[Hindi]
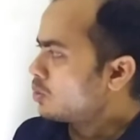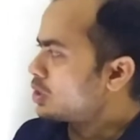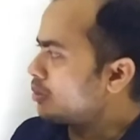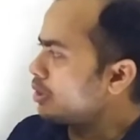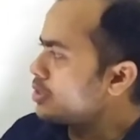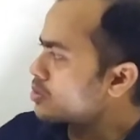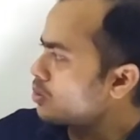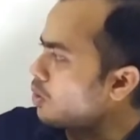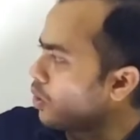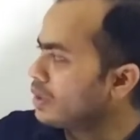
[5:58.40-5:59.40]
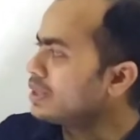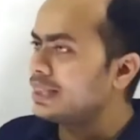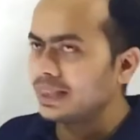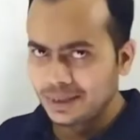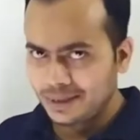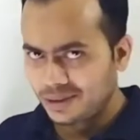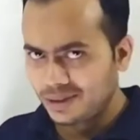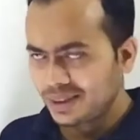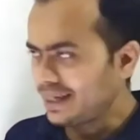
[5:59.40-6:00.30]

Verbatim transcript: तो जब हाँ, इसको ऑन किया जाएगा